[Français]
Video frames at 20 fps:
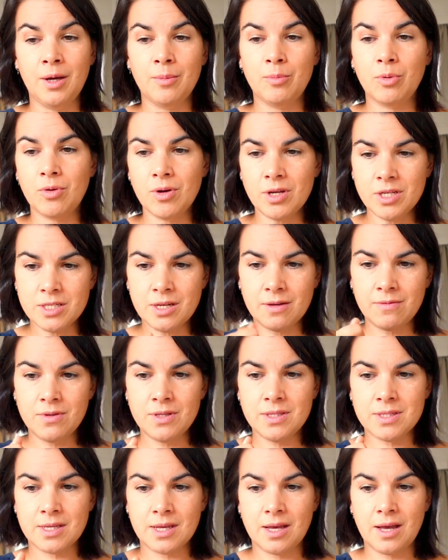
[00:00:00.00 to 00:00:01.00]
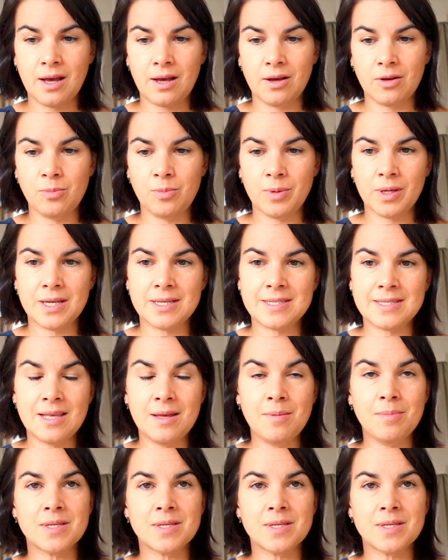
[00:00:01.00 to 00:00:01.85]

Pourquoi je t'invite à repérer ça